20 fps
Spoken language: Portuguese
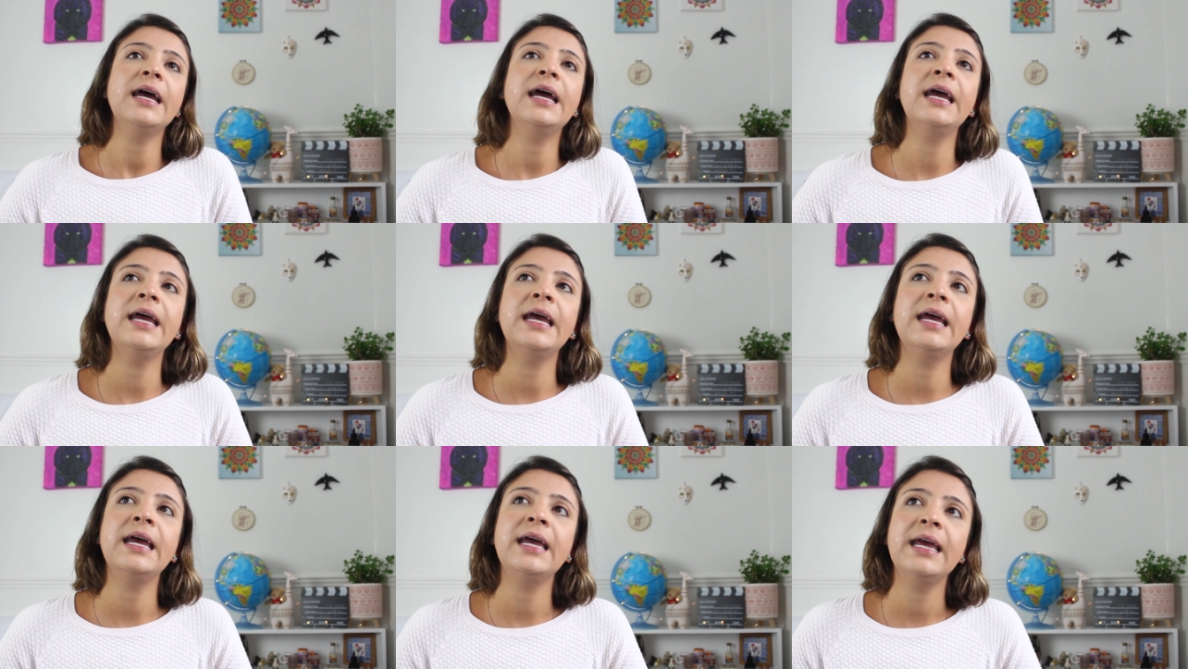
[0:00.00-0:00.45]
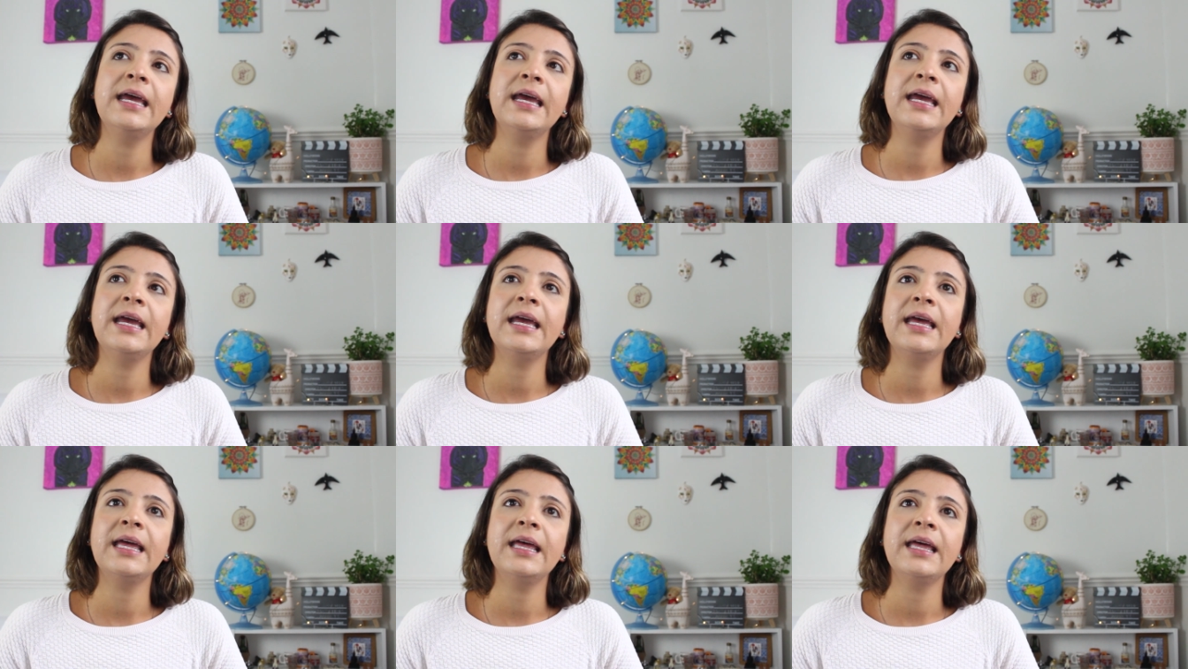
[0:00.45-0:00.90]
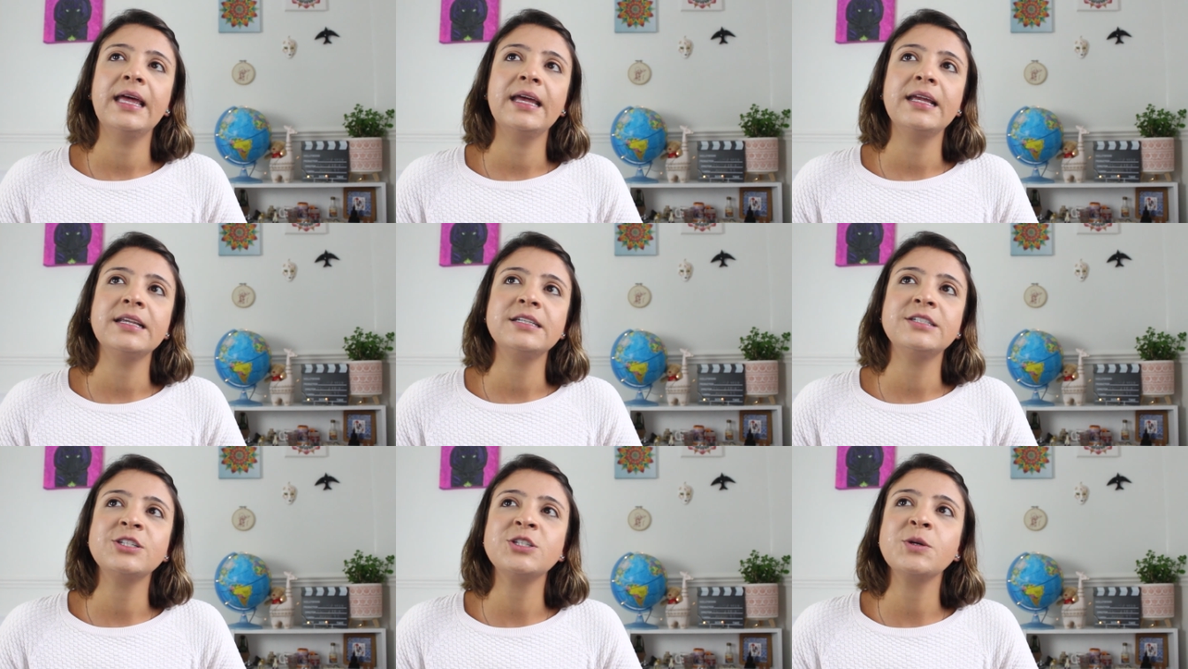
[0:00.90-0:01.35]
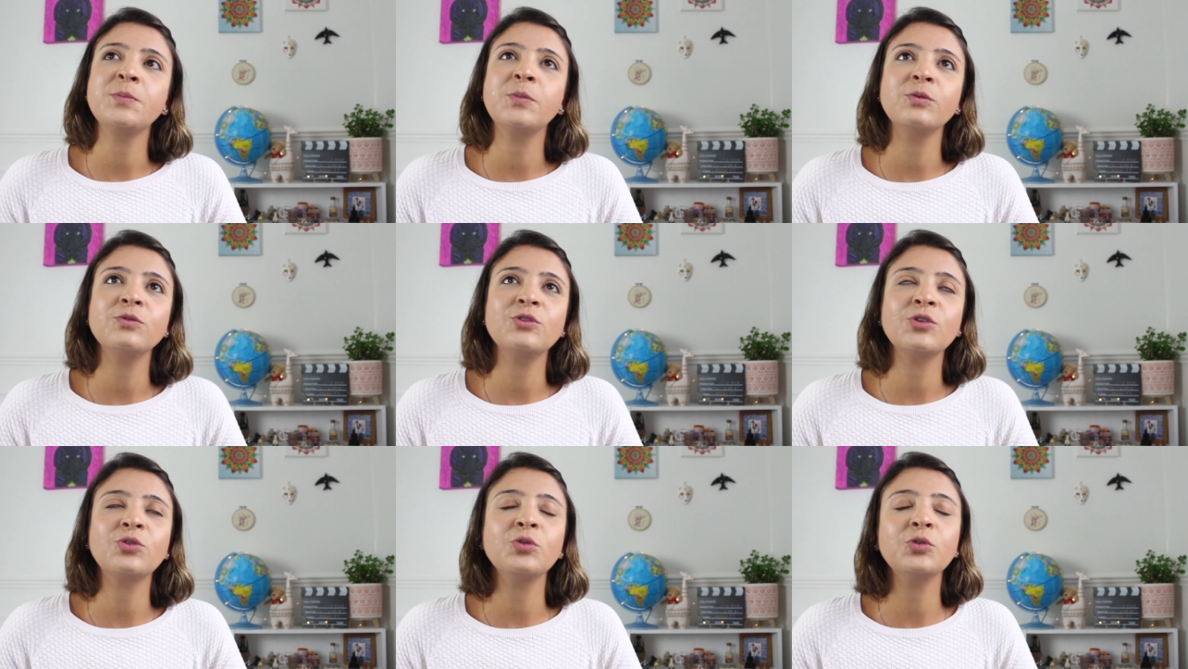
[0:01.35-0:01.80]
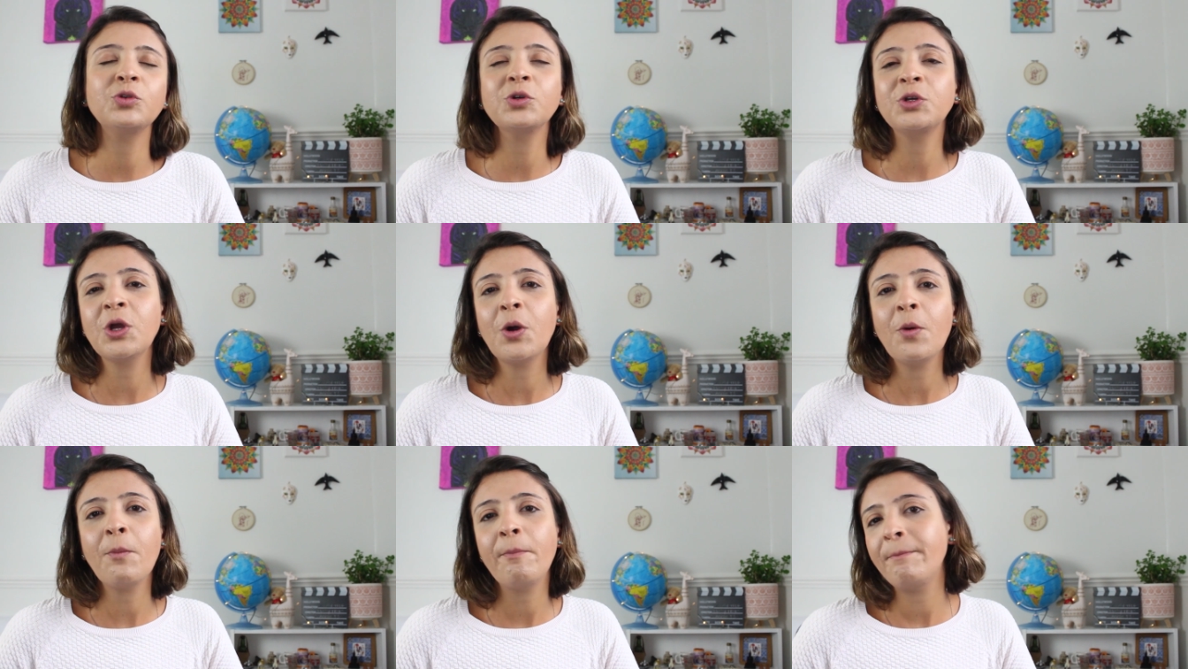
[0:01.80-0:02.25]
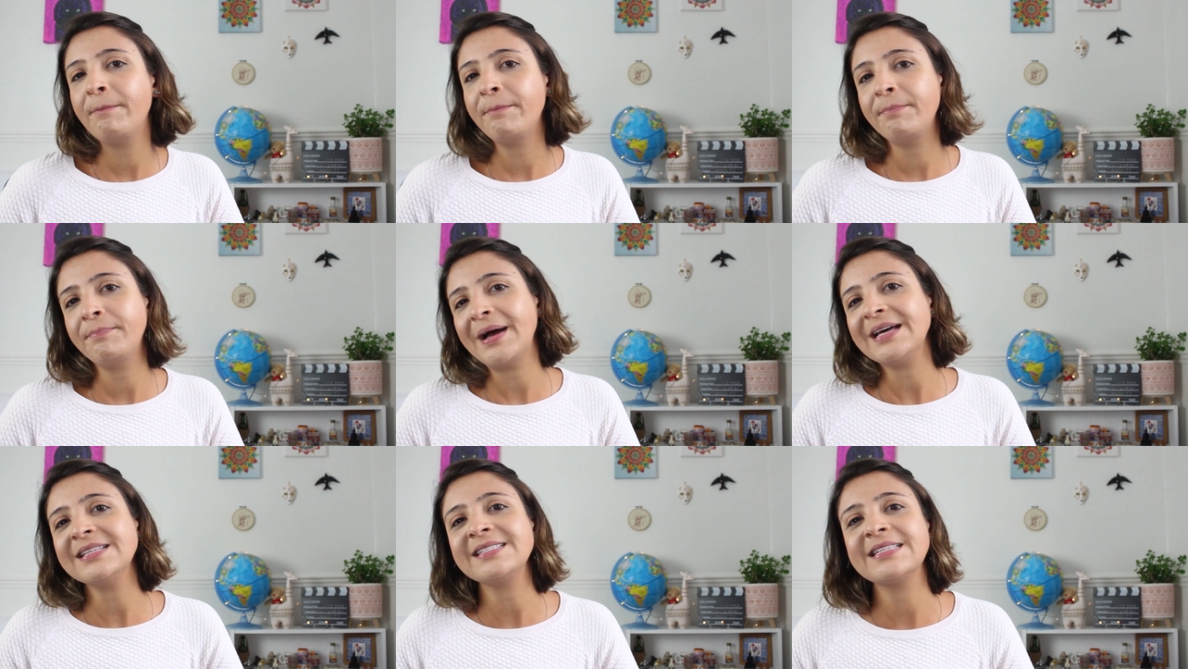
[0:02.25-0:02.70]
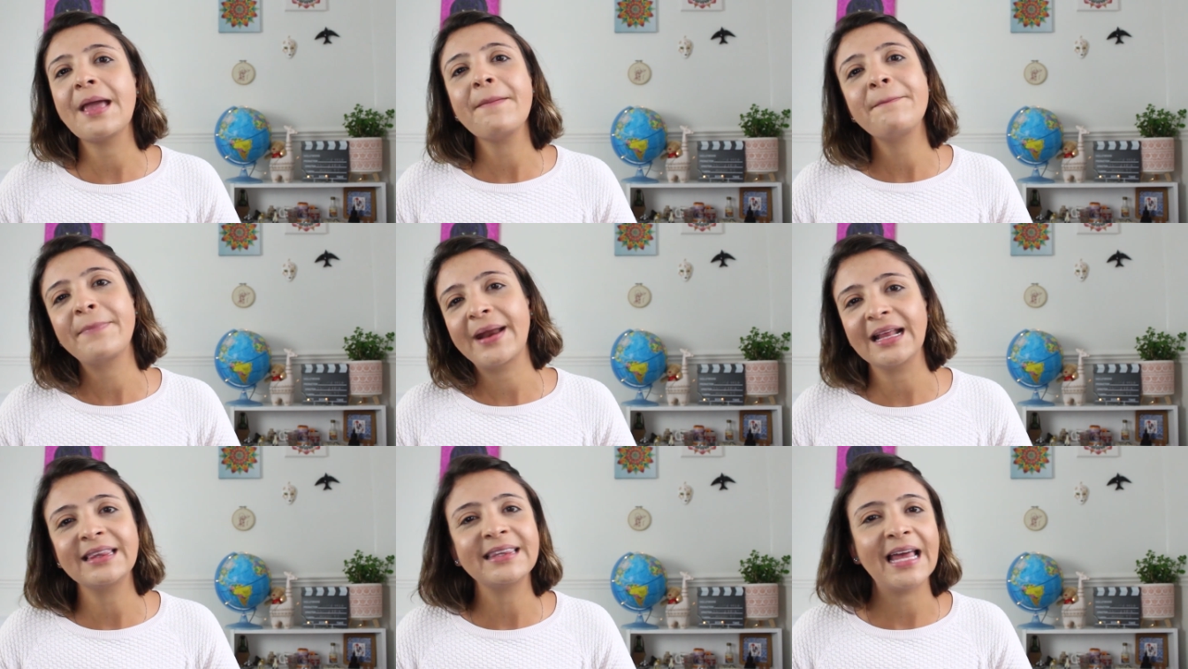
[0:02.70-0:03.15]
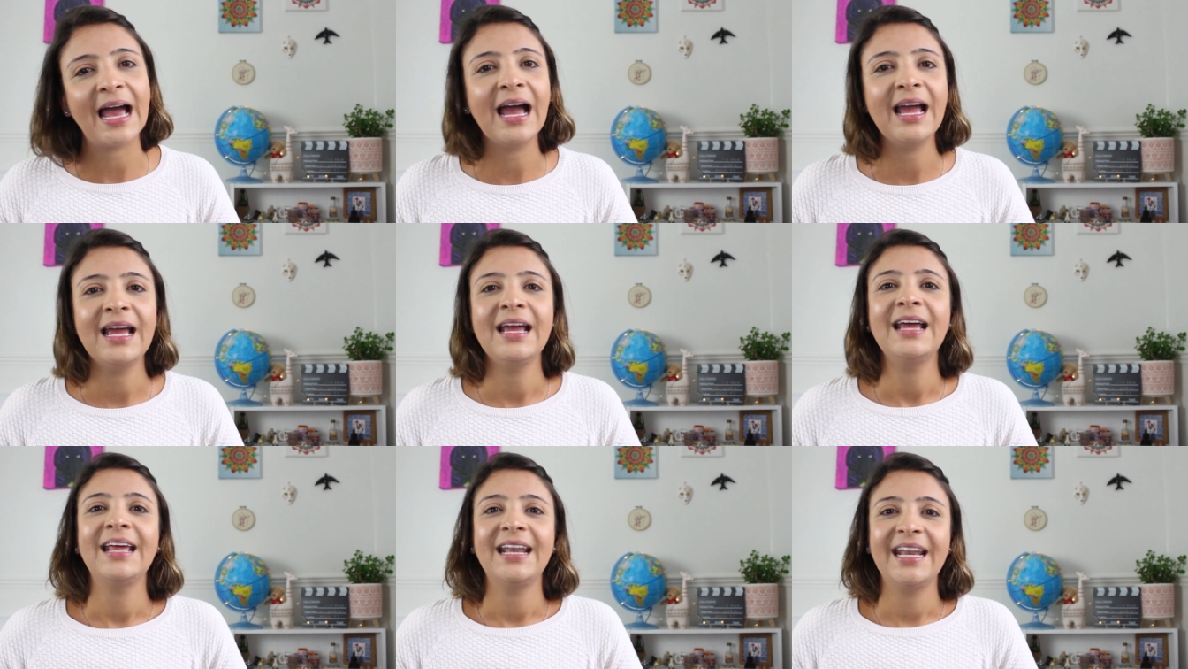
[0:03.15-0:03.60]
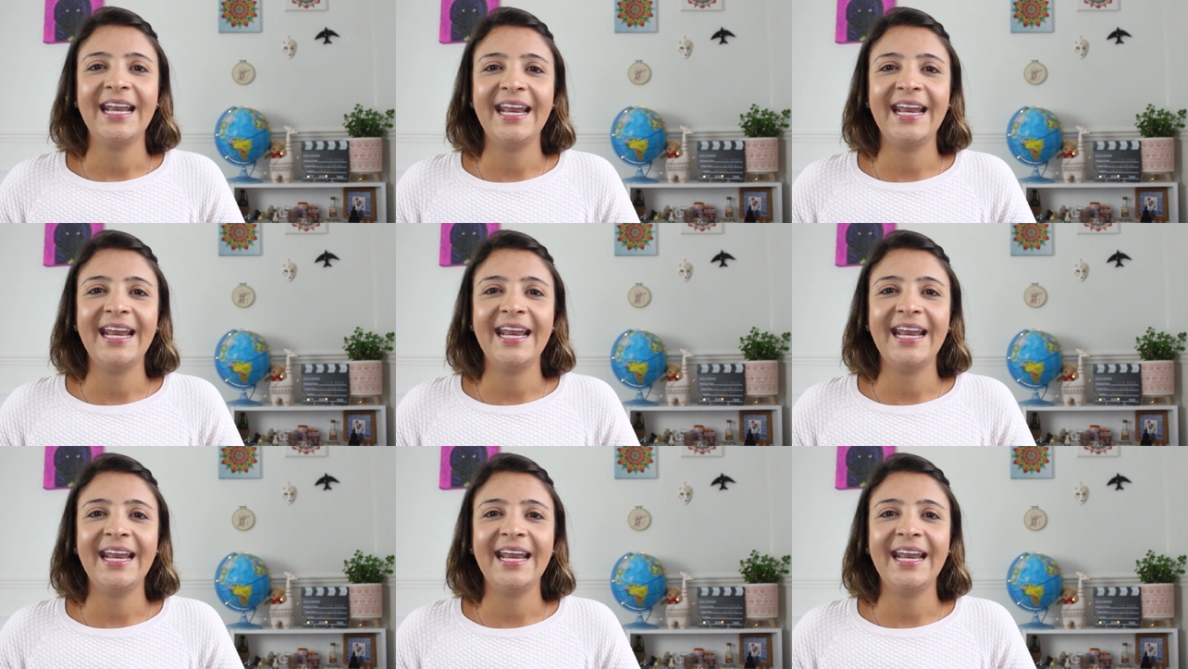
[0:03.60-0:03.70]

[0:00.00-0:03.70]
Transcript: é, de tipo, de tudo que eu passei para estar, tá,